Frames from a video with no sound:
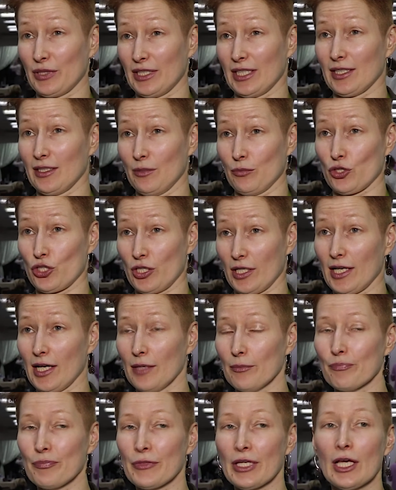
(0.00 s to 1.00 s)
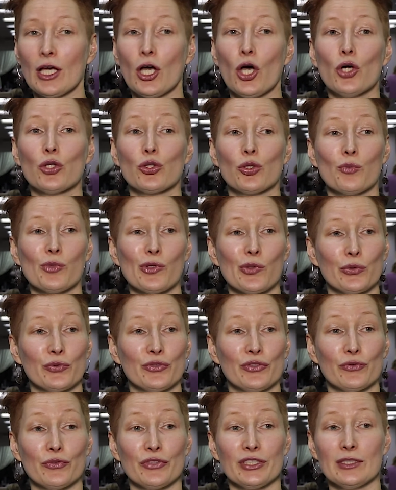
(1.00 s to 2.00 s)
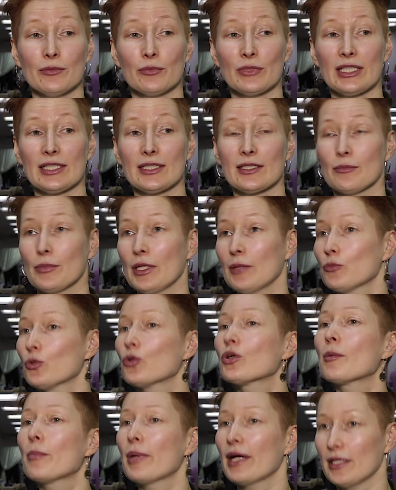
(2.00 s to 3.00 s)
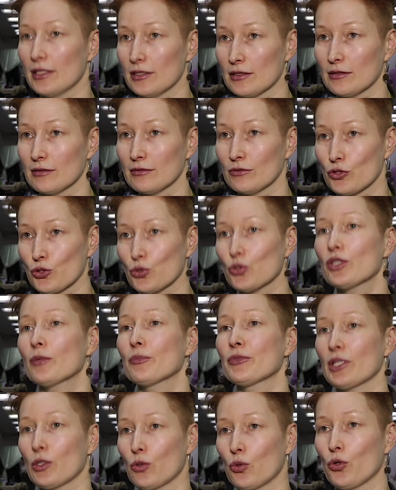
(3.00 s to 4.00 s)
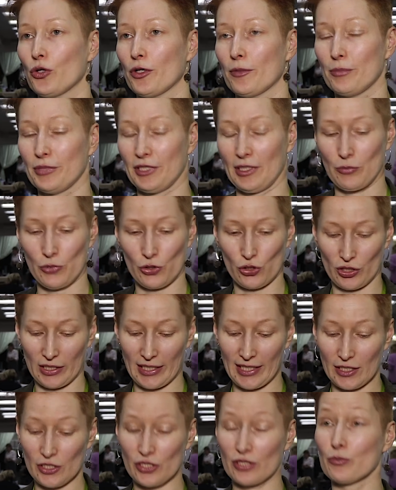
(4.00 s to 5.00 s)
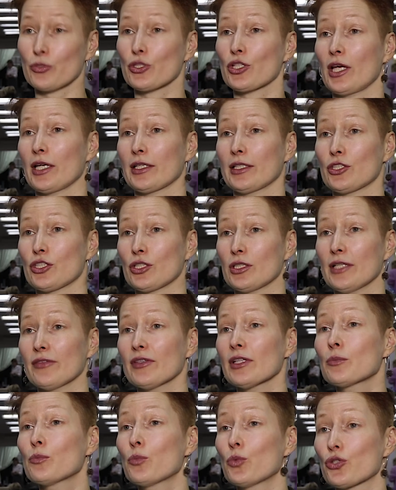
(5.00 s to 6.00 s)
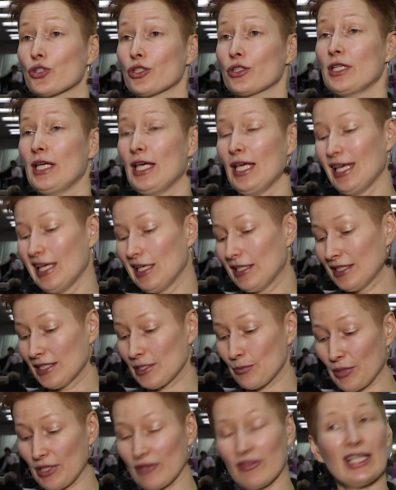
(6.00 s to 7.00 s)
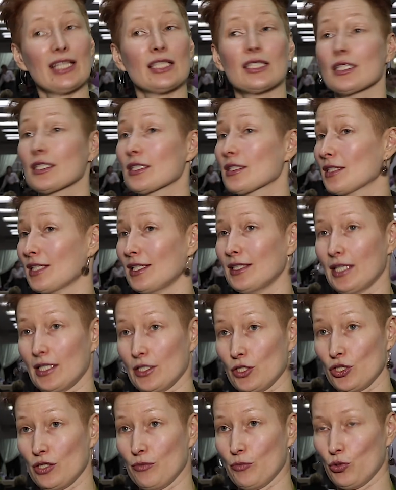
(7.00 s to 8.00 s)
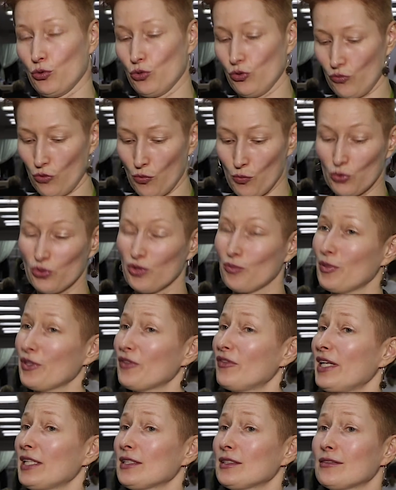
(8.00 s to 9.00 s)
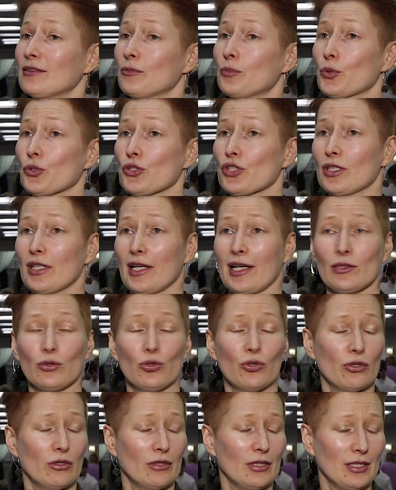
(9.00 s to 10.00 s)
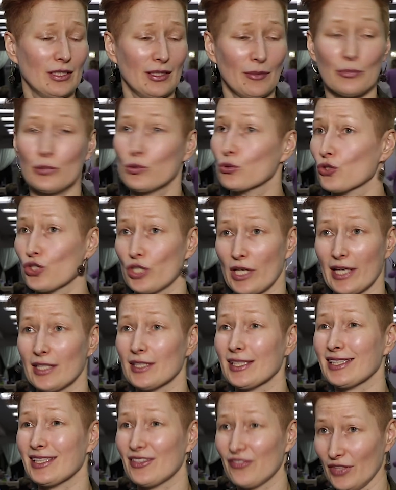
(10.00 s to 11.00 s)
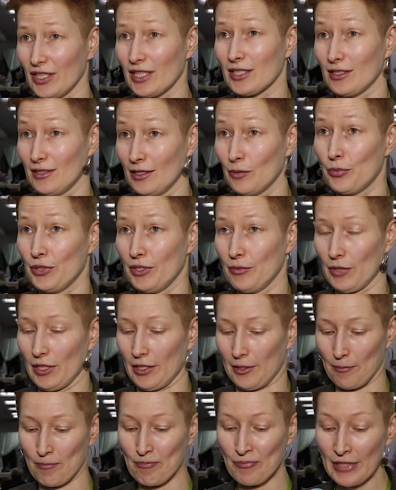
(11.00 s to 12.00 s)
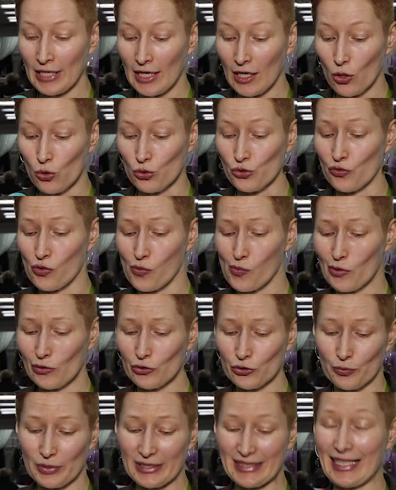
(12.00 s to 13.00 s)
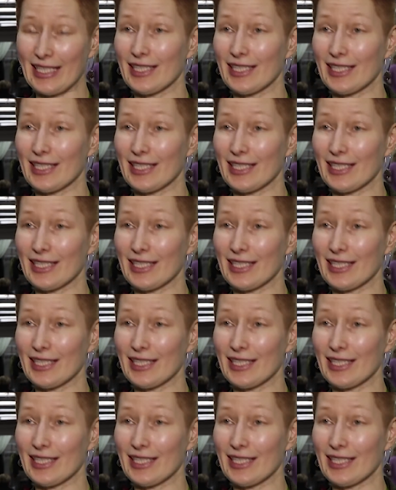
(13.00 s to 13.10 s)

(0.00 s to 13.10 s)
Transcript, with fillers: по таким шагам, то мы увидим для себя много полезного. Что там такое? Потому что на каждом шаге человек может не справляться с задачами, у него могут появляться вопросы, на которые он не получает ответы, например. У него могут быть